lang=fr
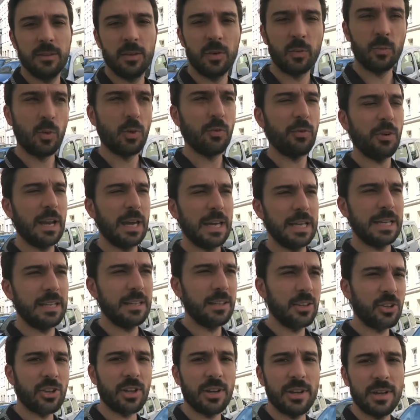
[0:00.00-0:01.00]
Donc bon voilà, il
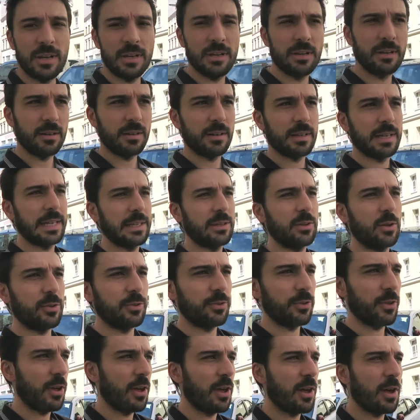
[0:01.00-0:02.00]
est déjà
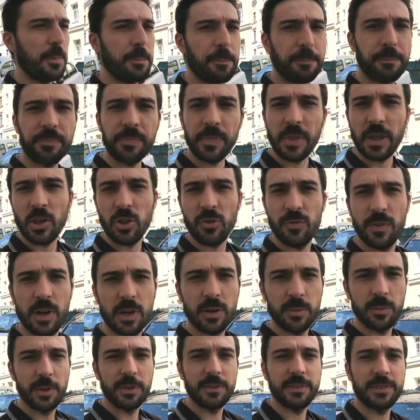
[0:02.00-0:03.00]
14h, euh, je vais
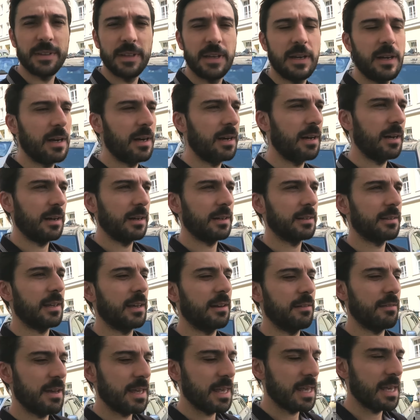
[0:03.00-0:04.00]
commencer à
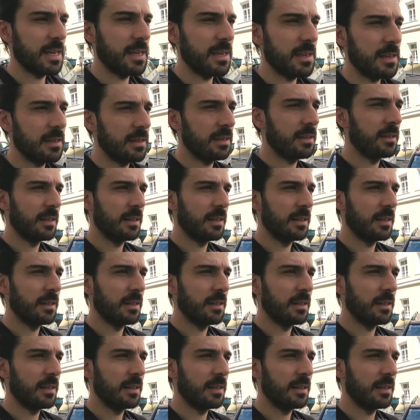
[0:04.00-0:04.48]
travailler.